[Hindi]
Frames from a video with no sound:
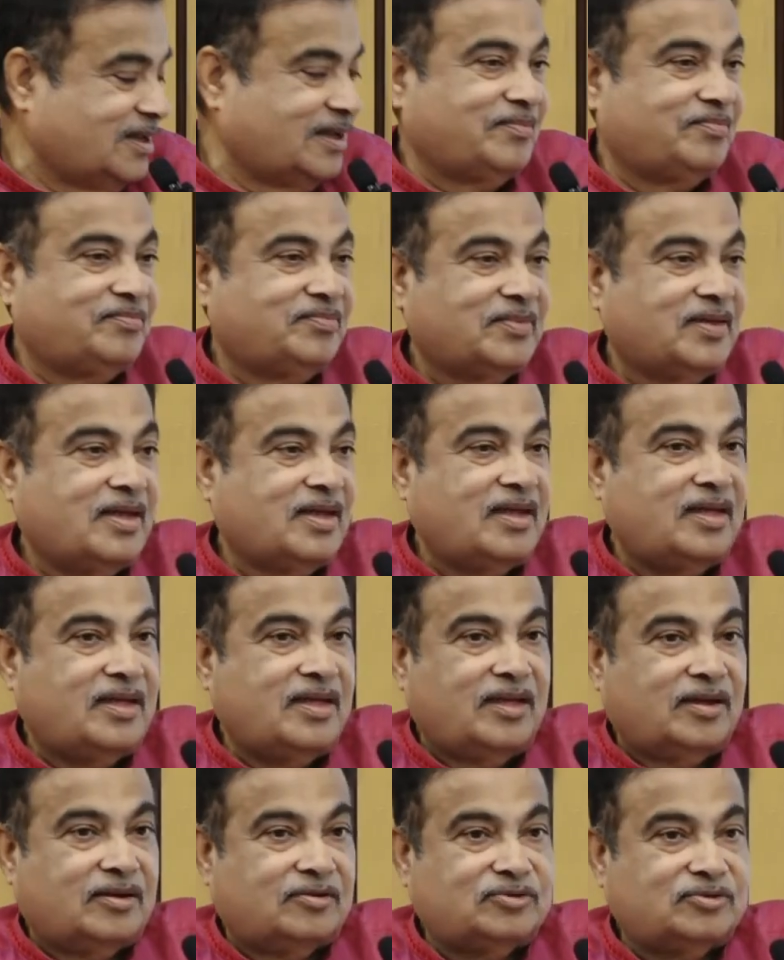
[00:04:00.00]
कहते हैं
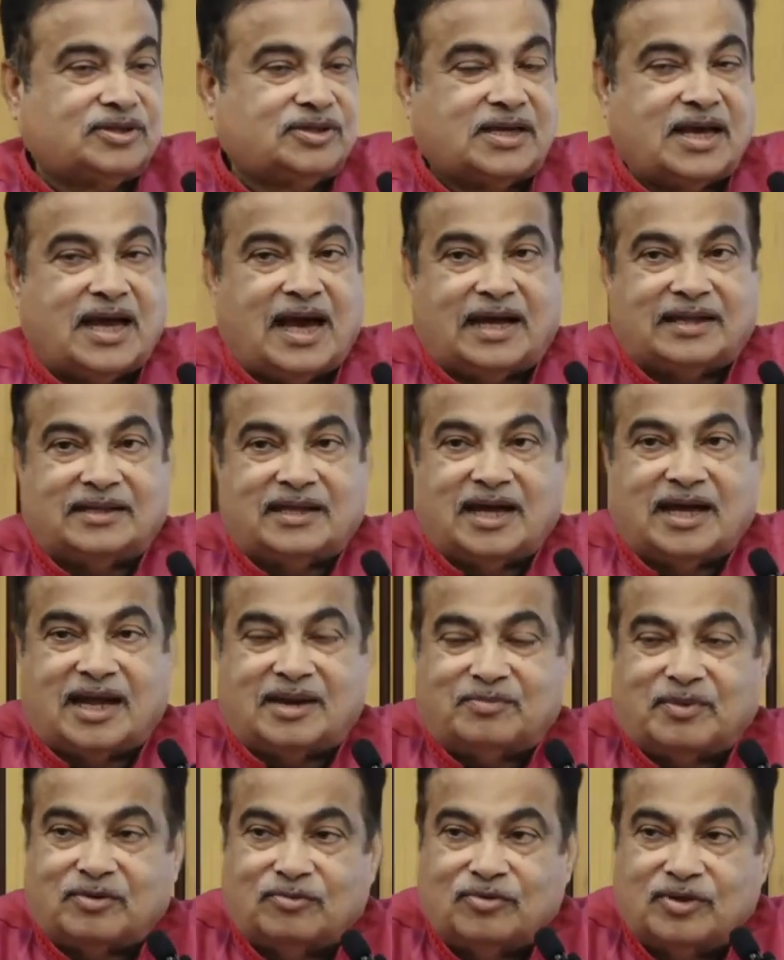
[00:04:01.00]
उसके
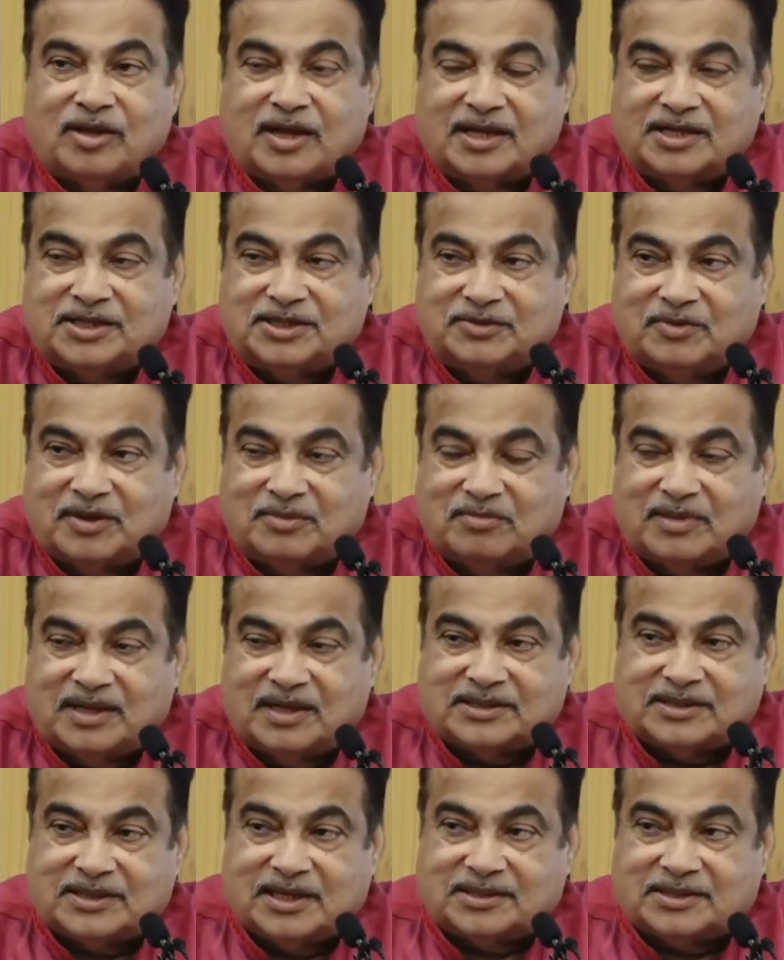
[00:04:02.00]
आधार पर उनके जीवन
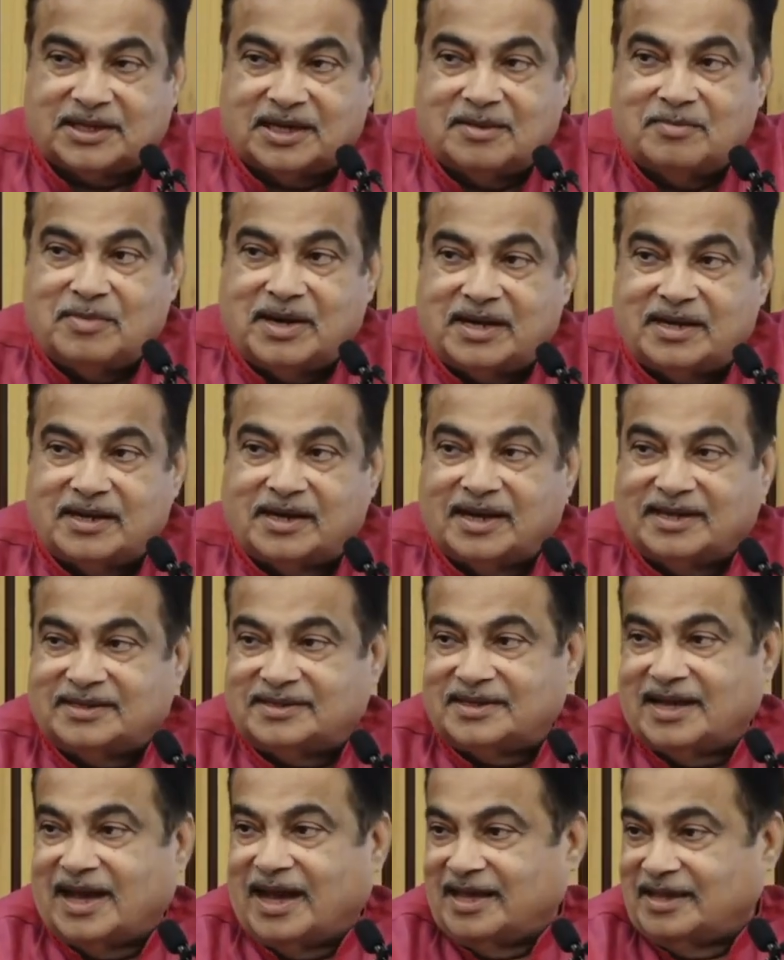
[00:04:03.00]
में सस्टेनेबिलिटी
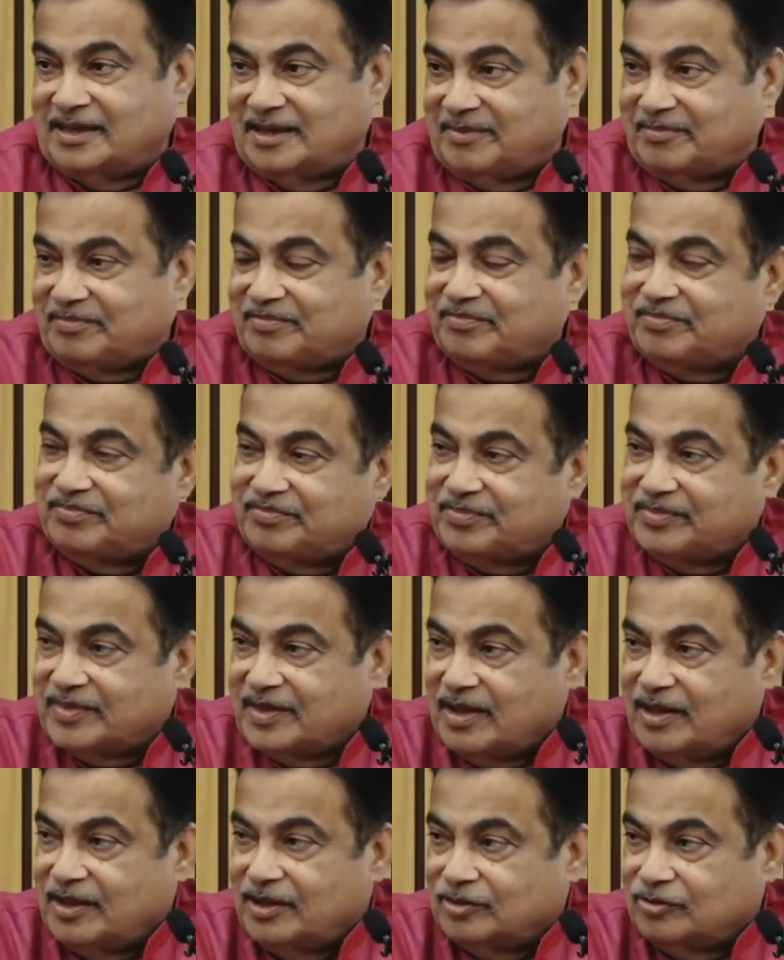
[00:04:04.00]
कैसी आएगी
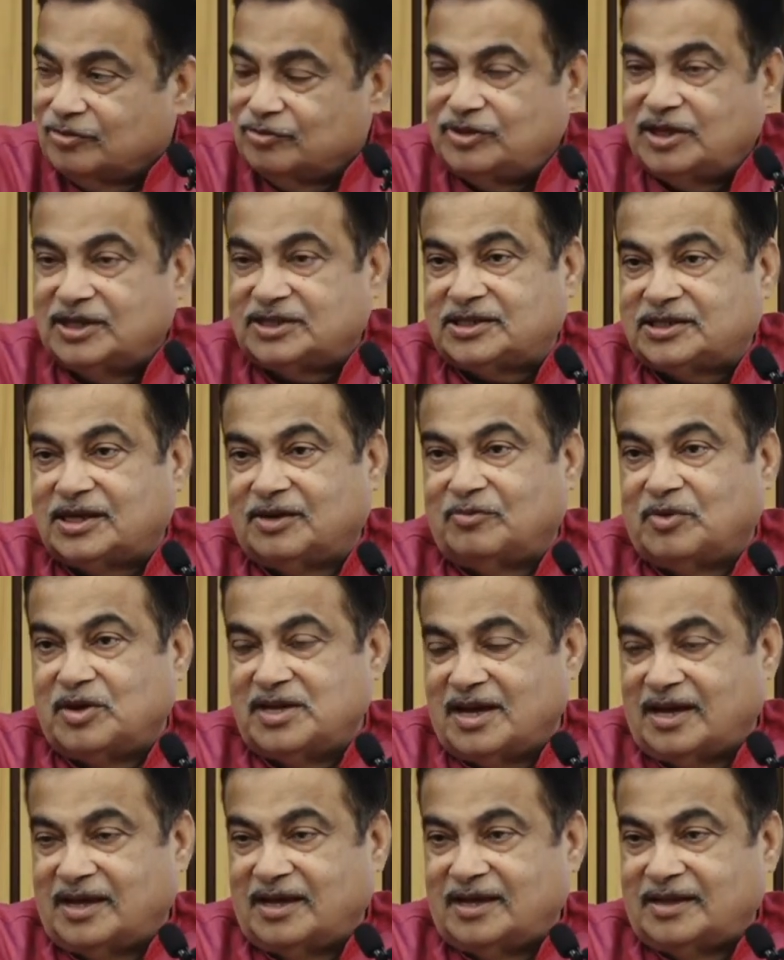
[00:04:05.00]
उद्दिष्ट
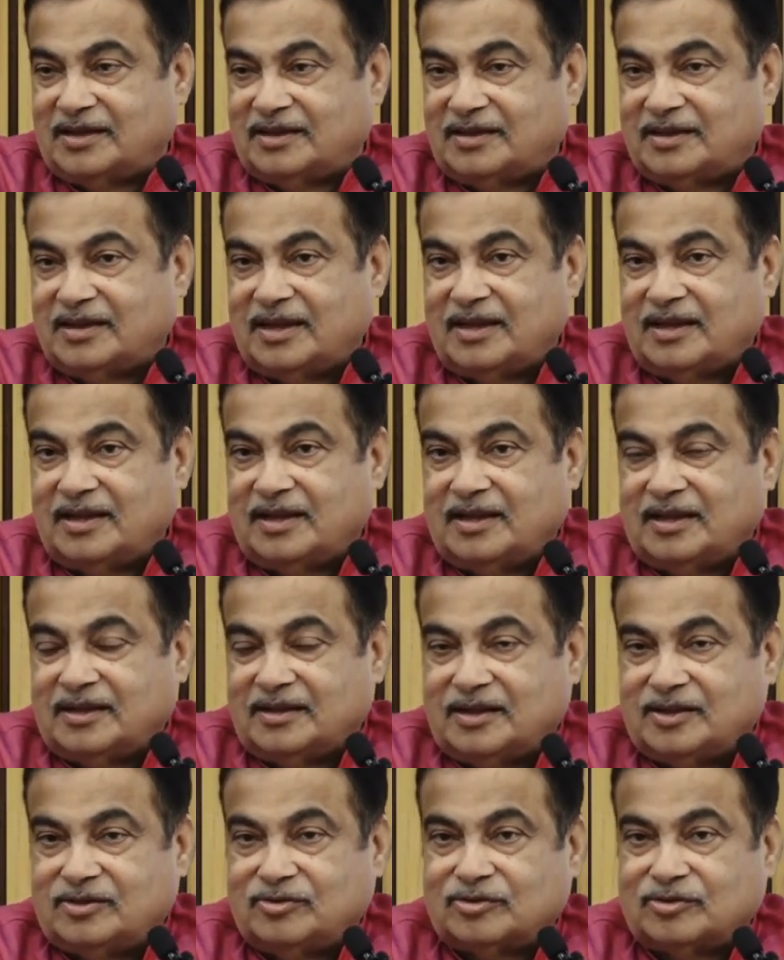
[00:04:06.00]
वही है
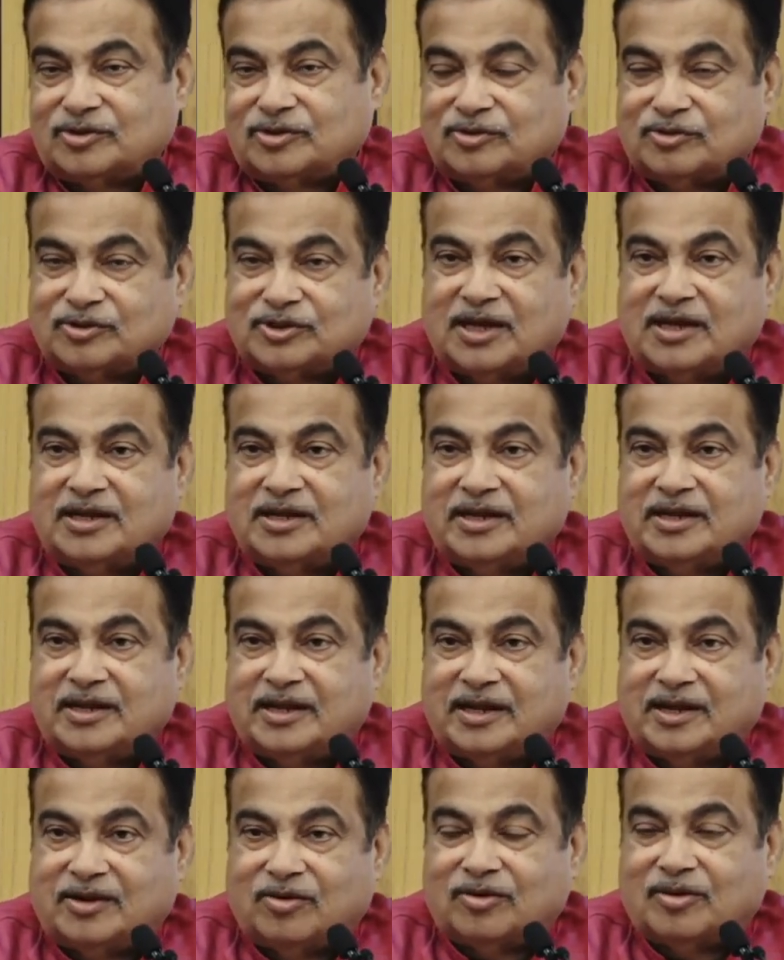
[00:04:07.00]
कि जो सोशली
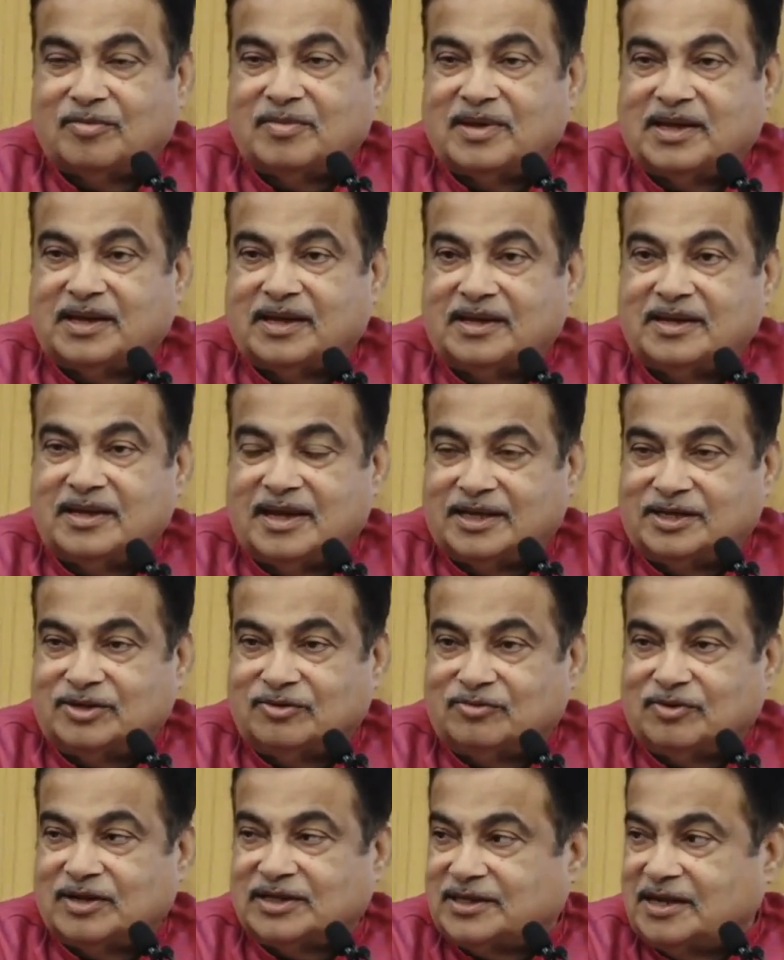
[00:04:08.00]
इकोनॉमिकली
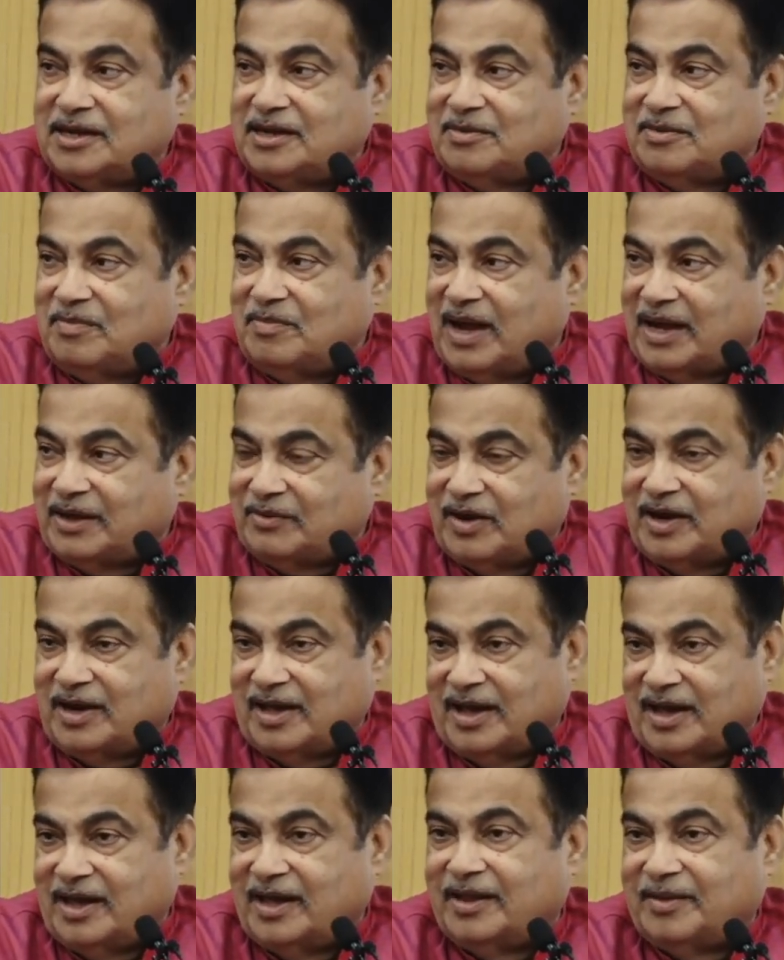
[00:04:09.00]
एजुकेशनली
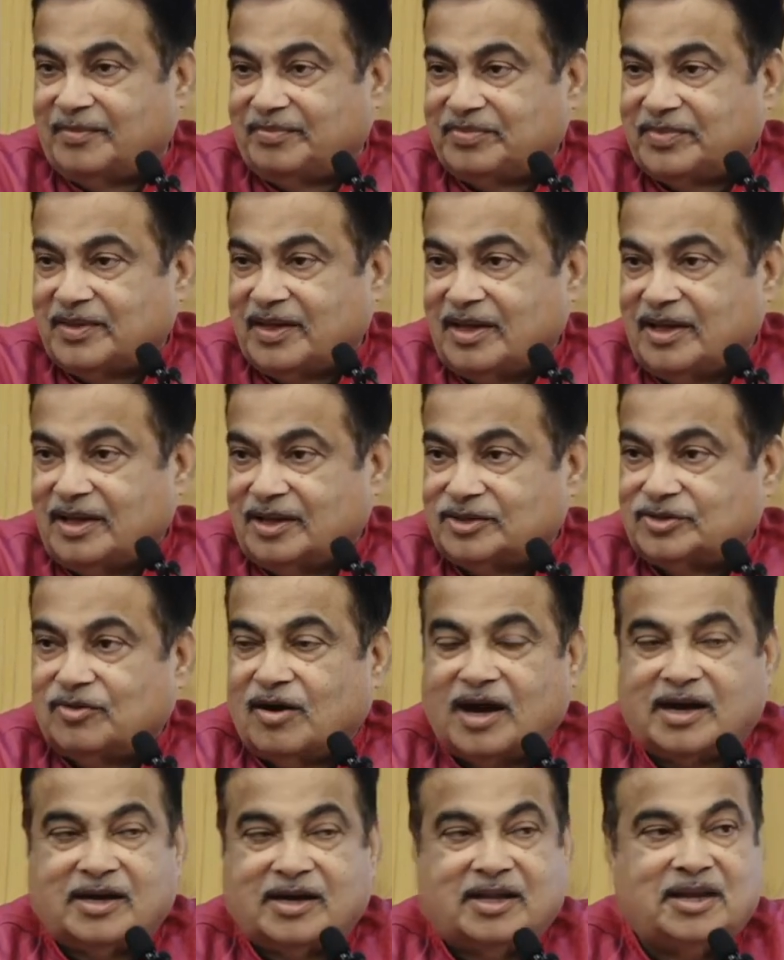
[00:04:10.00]
बैकवर्ड है
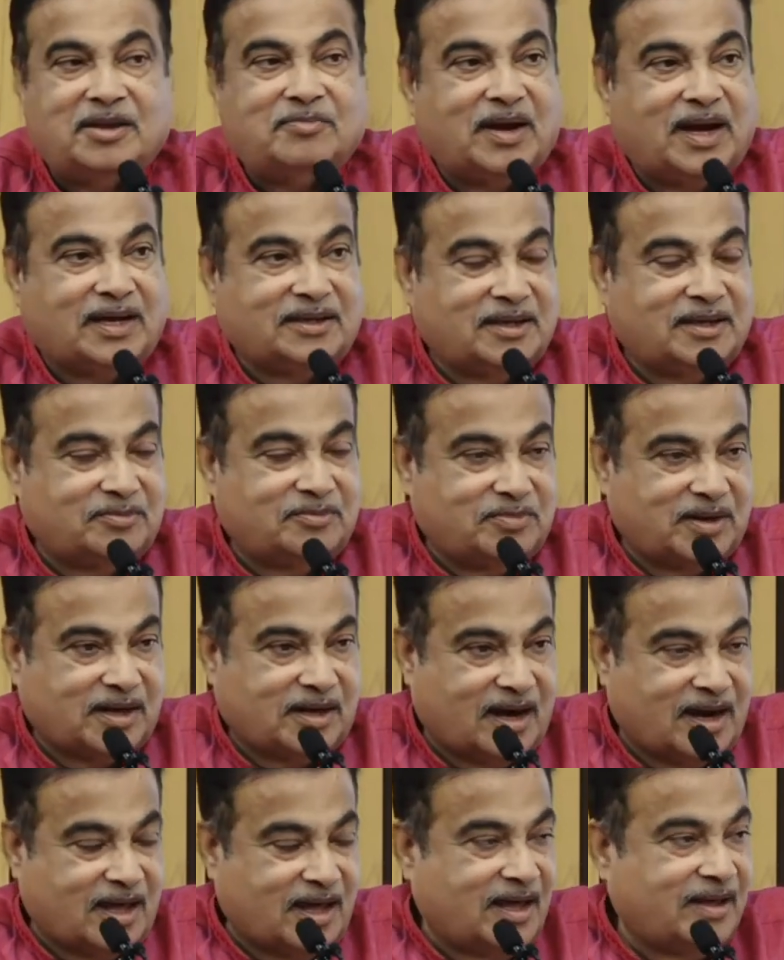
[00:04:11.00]
जो आखिरी पायदान
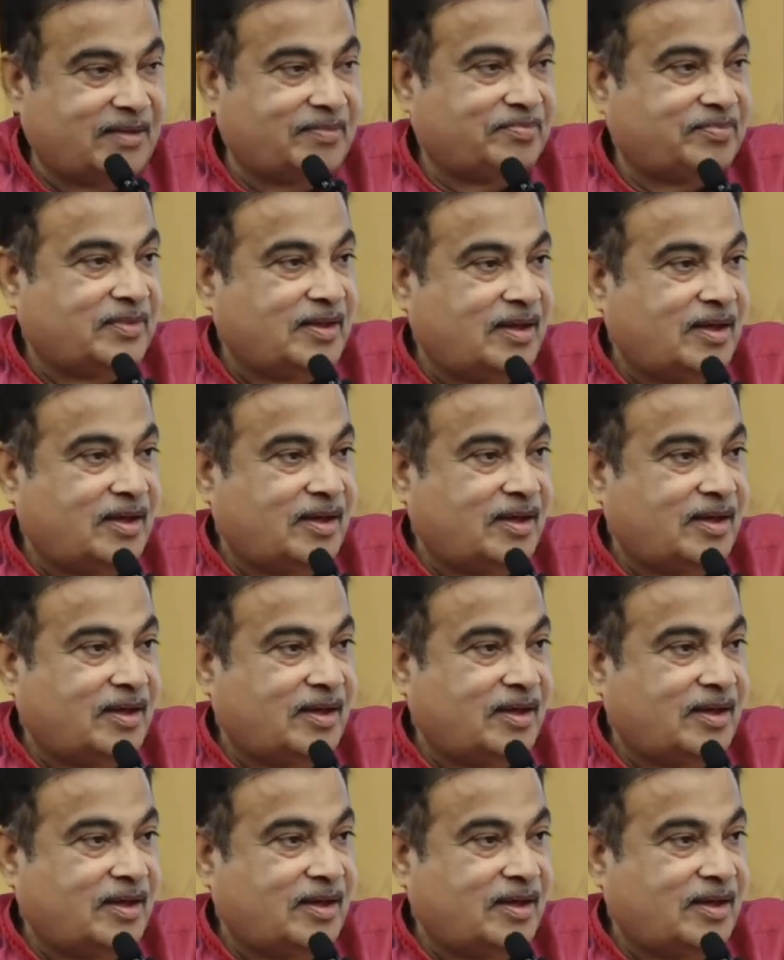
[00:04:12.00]
पर खड़ा है